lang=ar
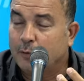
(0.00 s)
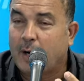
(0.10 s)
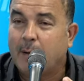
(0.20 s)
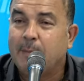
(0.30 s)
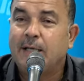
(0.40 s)

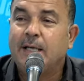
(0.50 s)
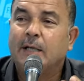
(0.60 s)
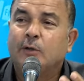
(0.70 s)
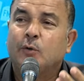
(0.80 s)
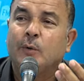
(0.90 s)

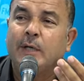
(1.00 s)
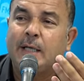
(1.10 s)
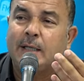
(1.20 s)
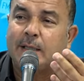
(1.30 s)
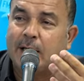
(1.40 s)
وعمليات
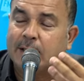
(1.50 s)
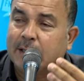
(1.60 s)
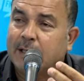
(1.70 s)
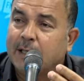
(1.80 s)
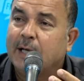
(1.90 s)
تعيد لهذا
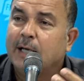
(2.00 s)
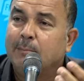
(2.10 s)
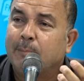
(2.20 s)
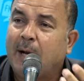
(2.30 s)
الكيان